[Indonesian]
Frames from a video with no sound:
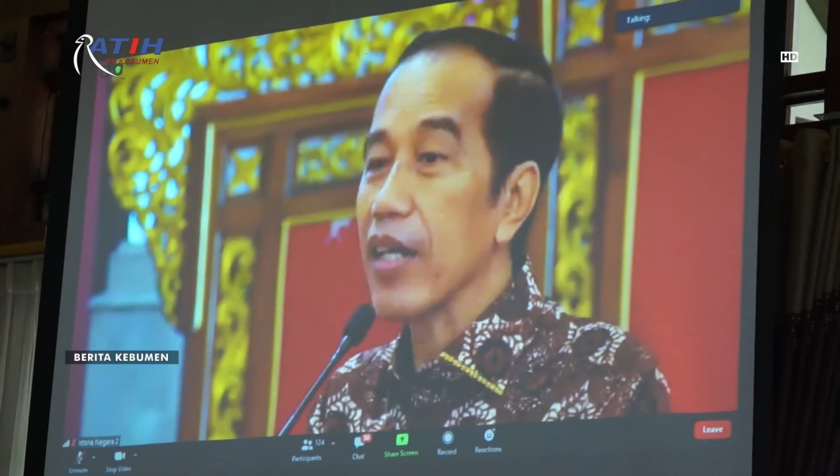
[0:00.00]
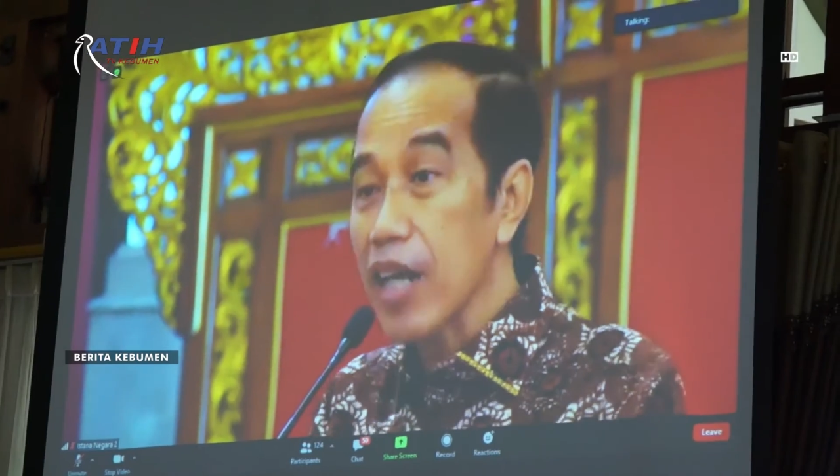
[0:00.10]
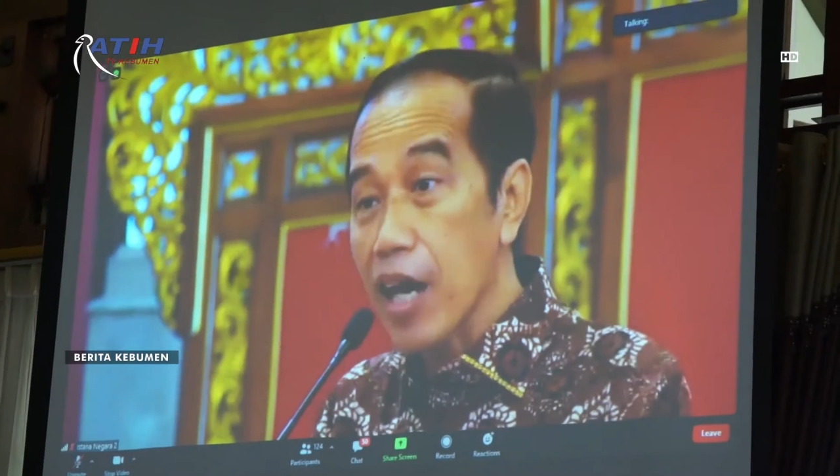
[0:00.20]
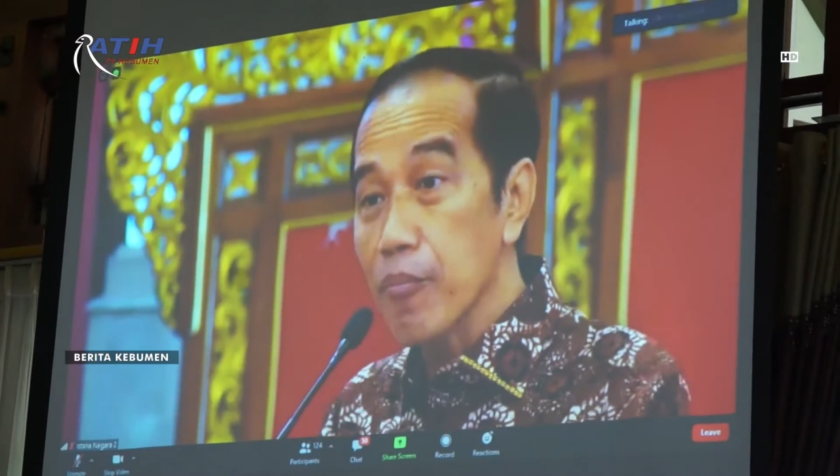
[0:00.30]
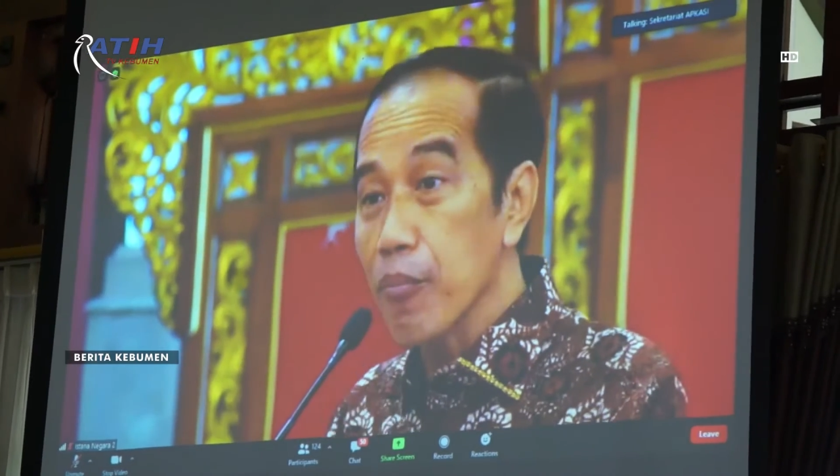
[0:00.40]

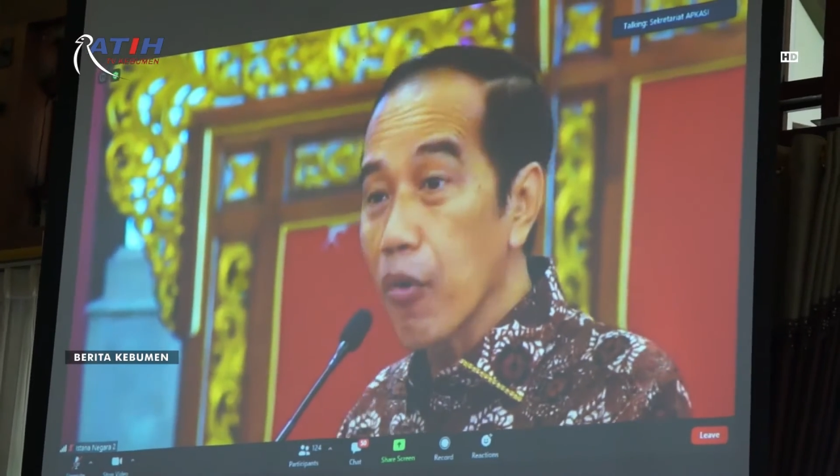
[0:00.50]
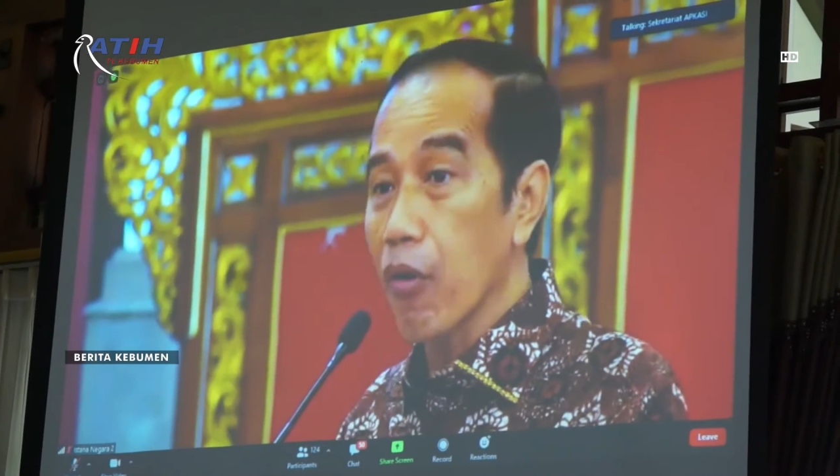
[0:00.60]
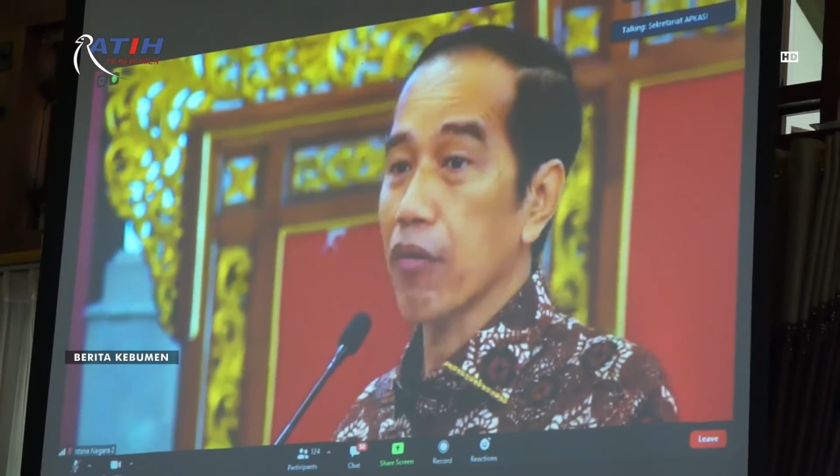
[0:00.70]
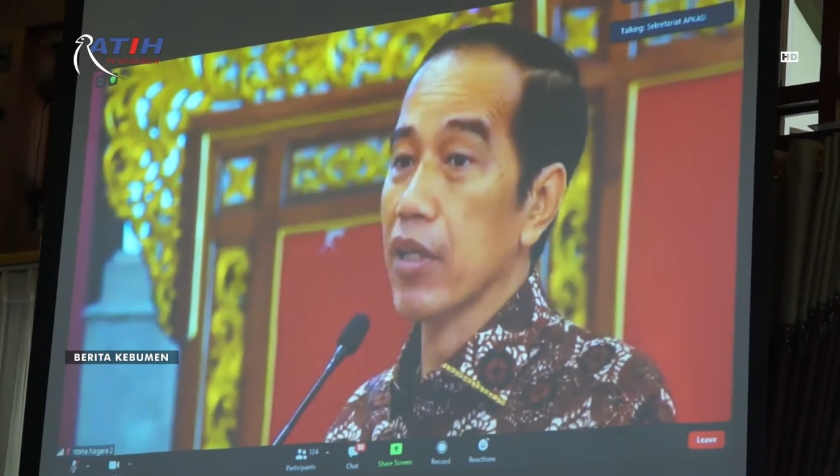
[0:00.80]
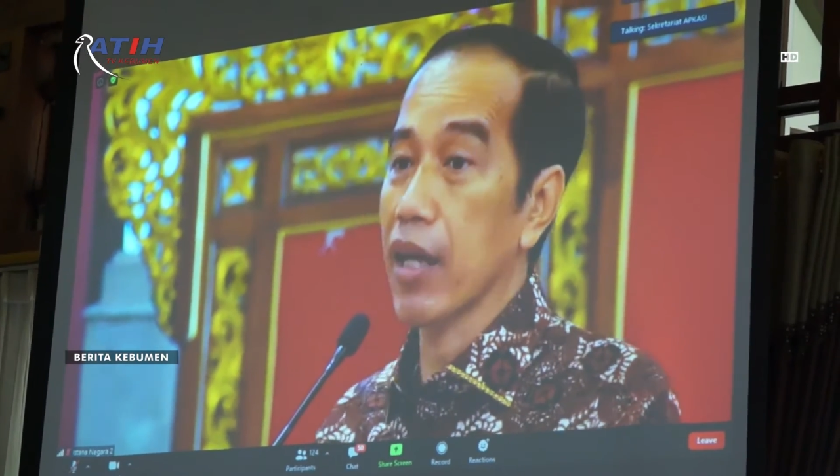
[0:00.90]
Dalam acara
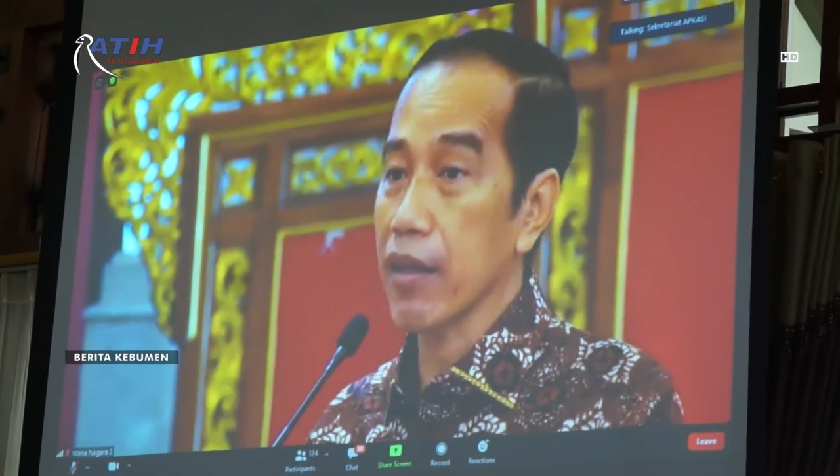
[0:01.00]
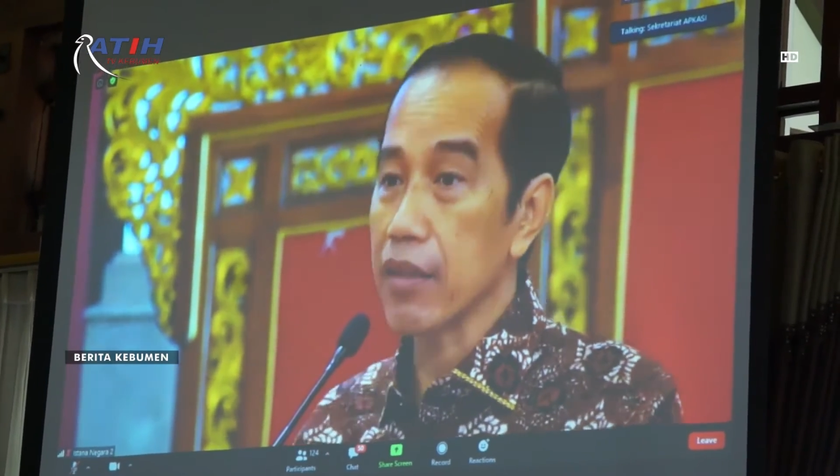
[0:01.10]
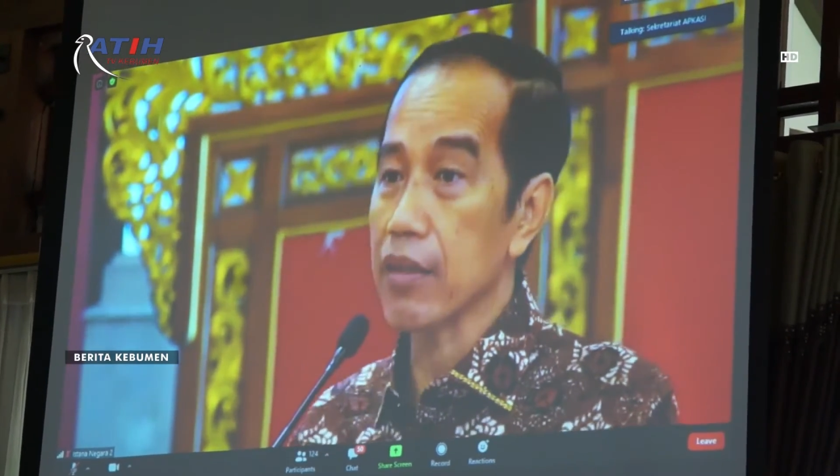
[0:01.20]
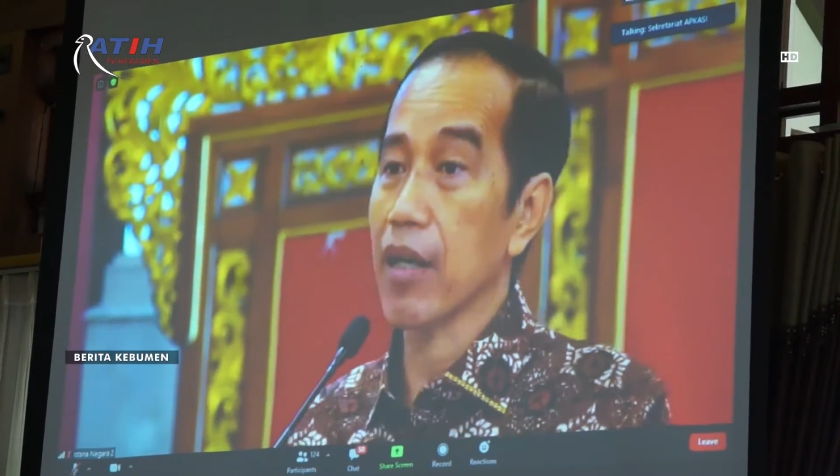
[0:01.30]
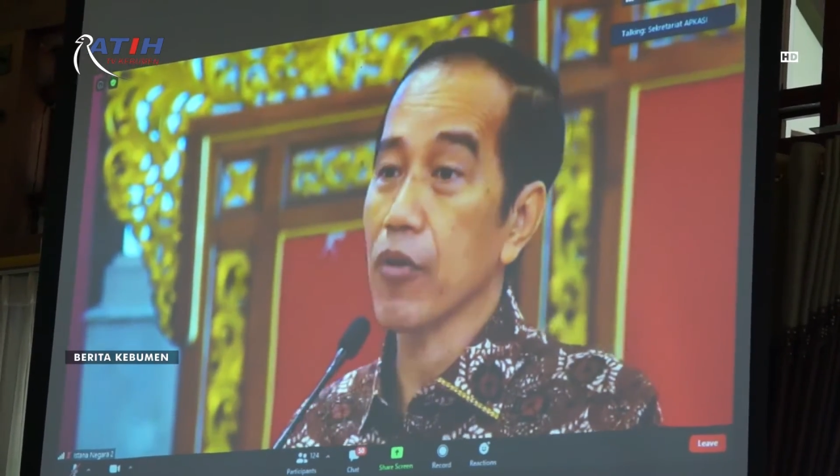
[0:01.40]
yang dihadiri
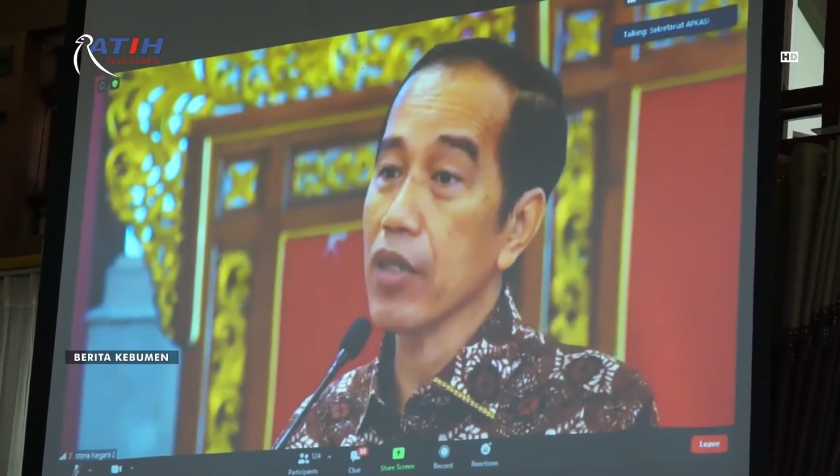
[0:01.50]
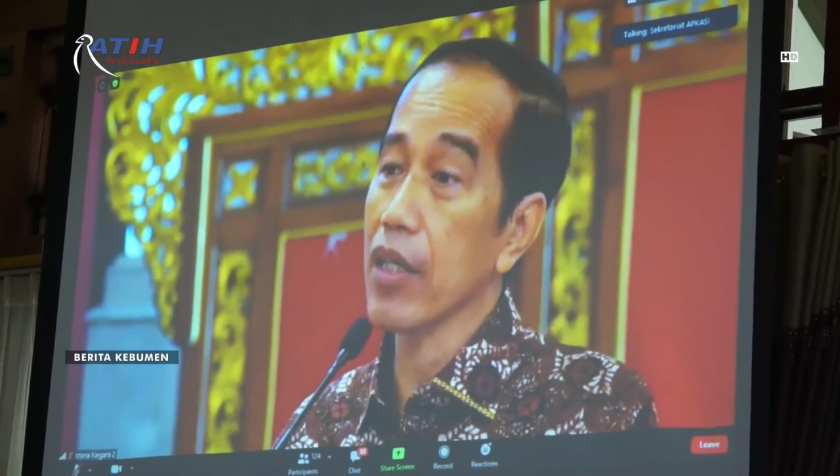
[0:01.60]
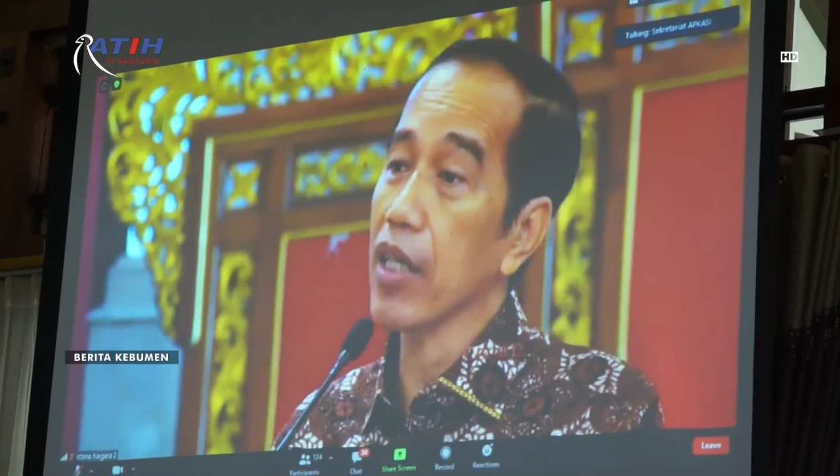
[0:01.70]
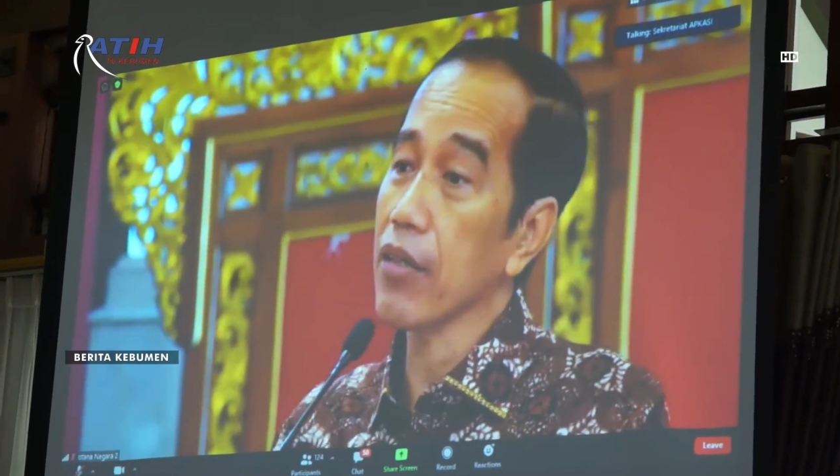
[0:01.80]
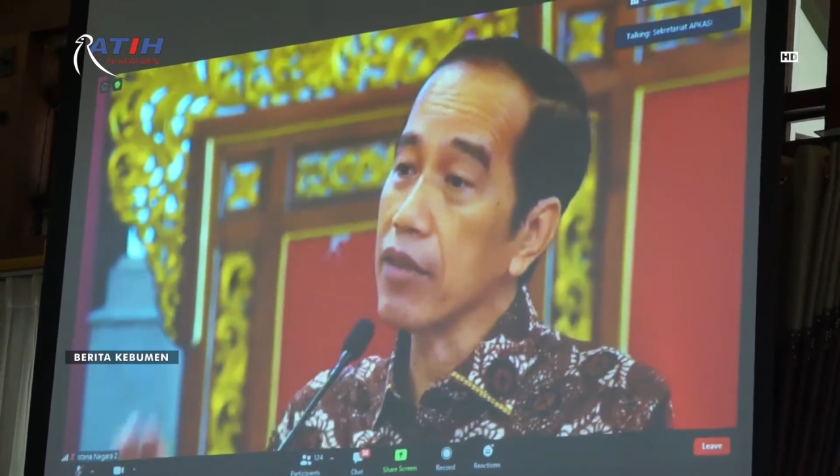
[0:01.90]
secara
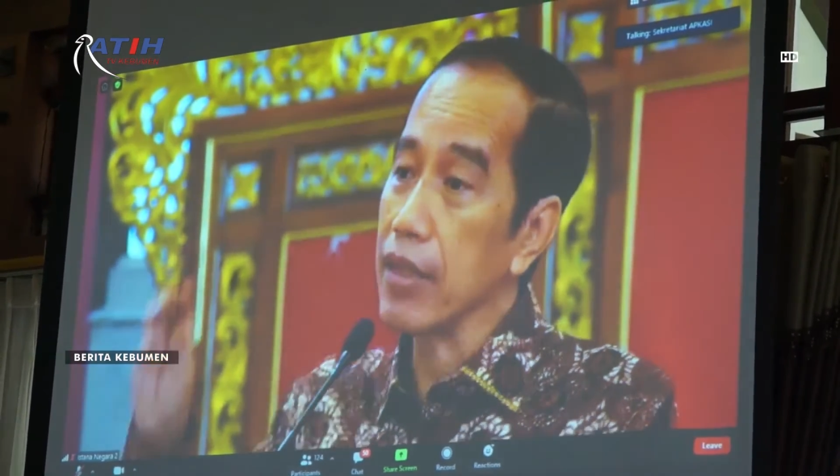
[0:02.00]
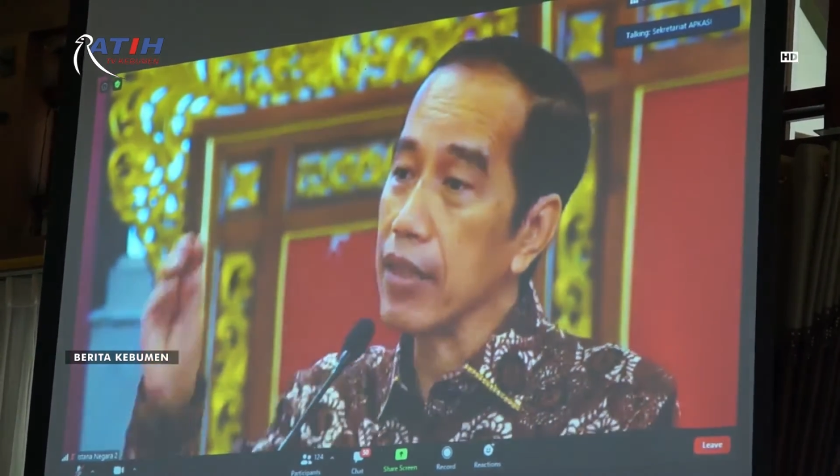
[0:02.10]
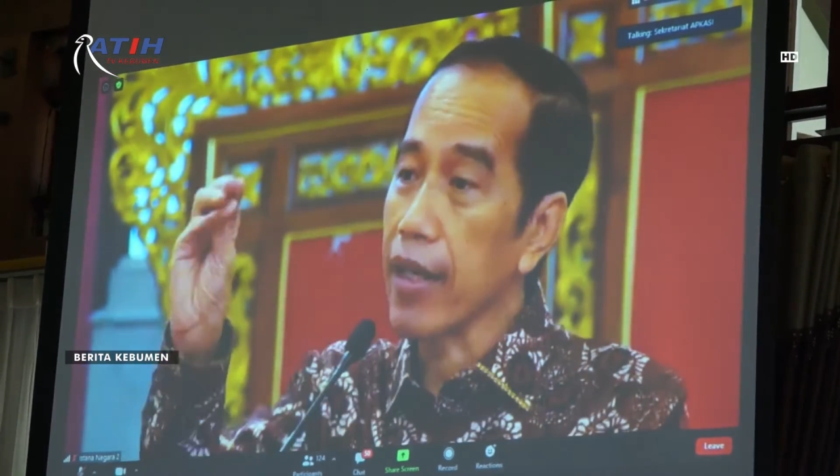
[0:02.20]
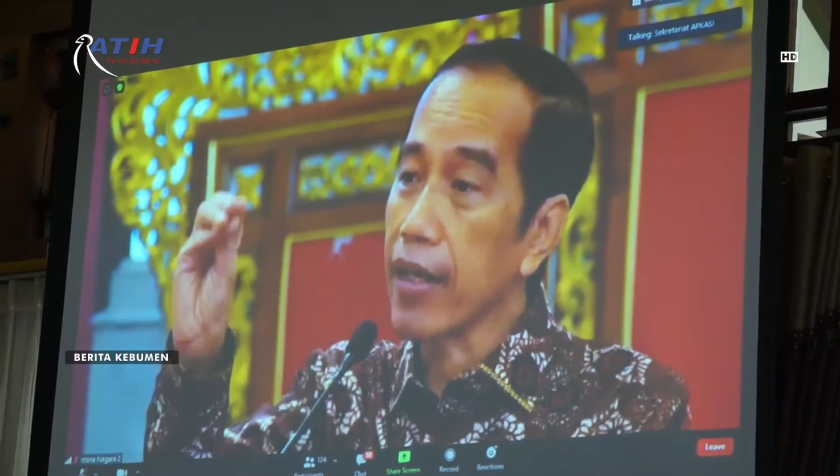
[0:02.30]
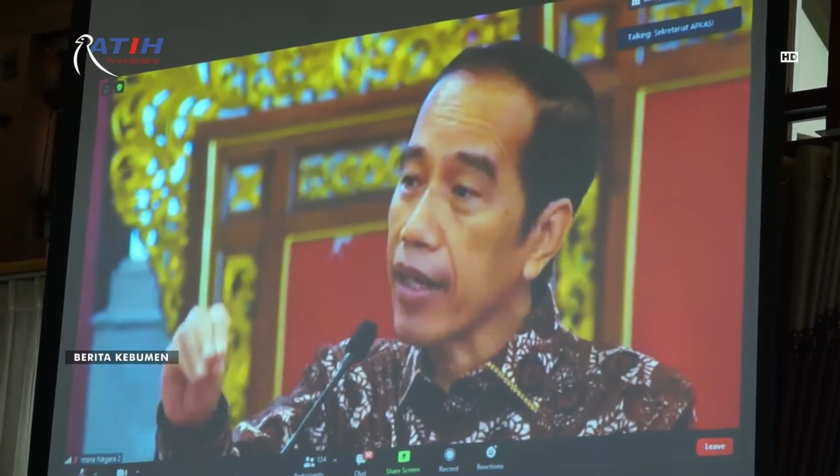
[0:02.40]
langsung oleh
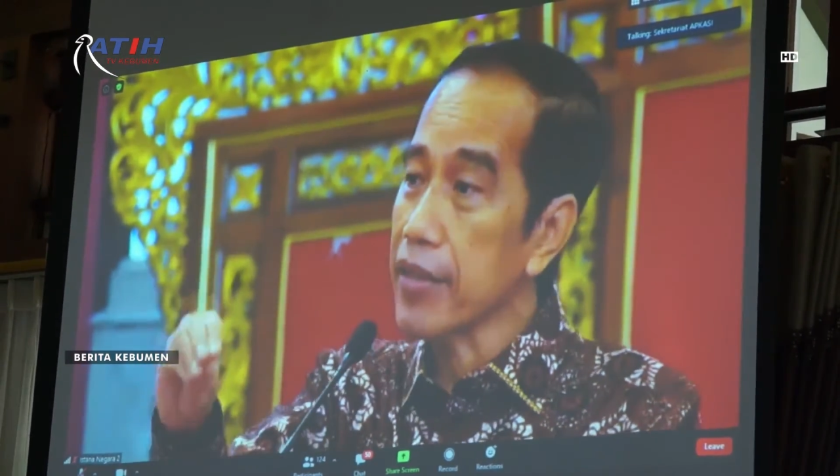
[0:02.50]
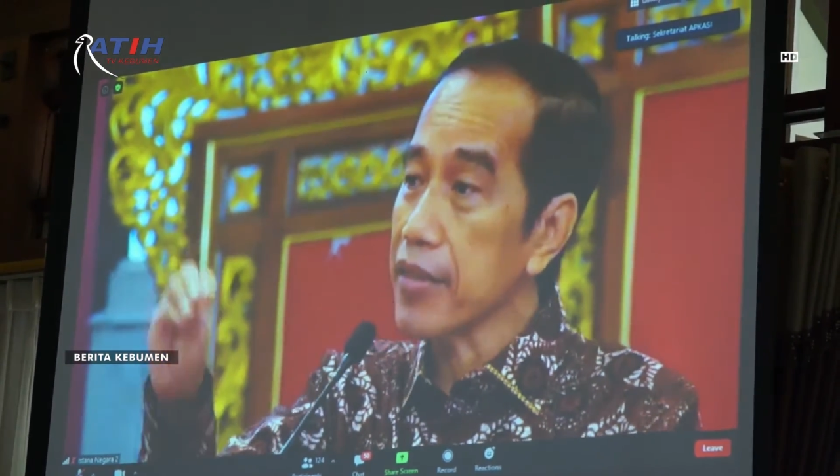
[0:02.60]
Presiden